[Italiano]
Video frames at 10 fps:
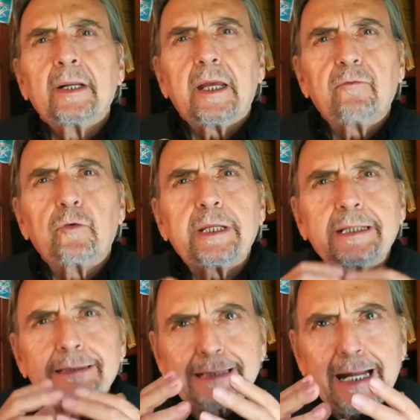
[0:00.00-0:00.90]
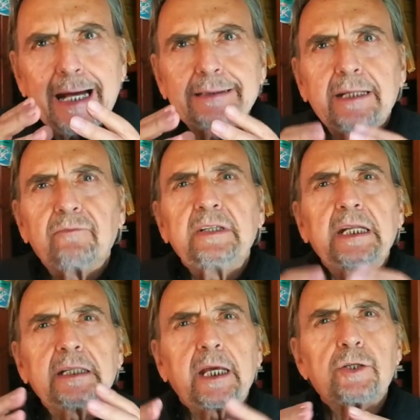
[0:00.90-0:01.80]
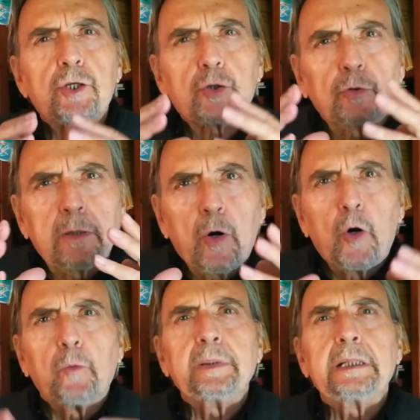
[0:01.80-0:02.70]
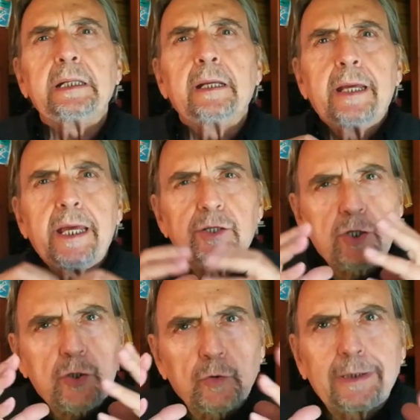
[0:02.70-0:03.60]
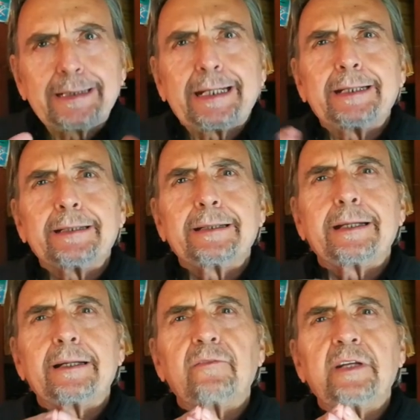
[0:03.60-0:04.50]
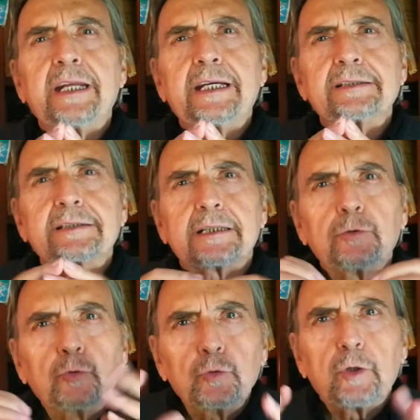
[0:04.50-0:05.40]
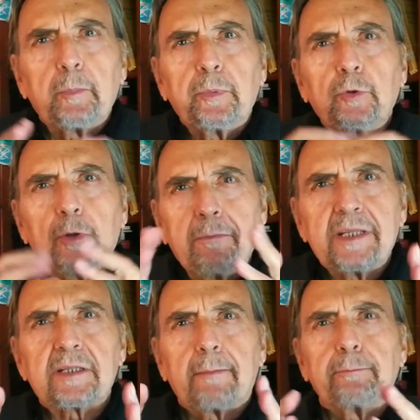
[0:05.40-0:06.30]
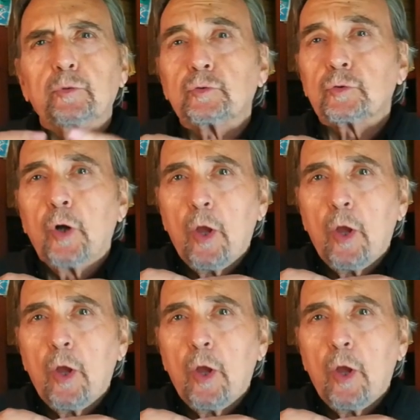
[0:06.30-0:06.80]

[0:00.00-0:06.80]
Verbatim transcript: e voi entrate e vedete che ci sono i mobili e ci sono le tende alle finestre e tutto è pulito e messo a posto.